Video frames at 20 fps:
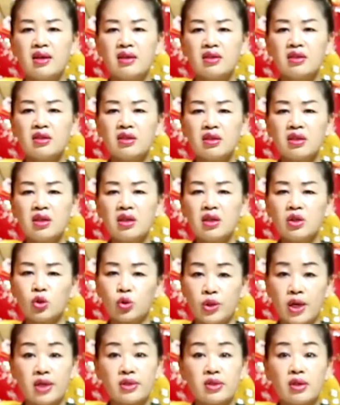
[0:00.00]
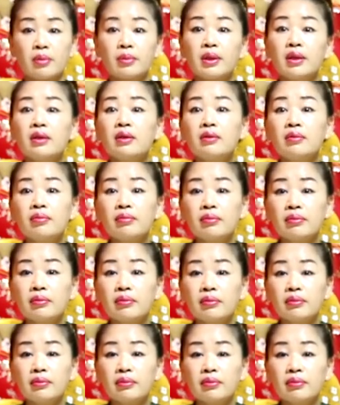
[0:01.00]
네. 특히 조상점을.
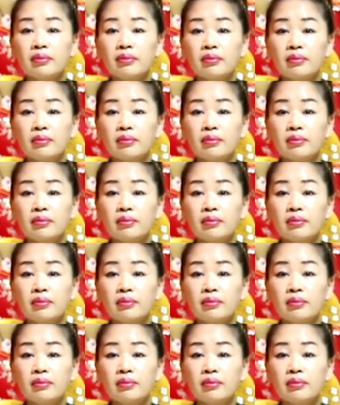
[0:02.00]
네.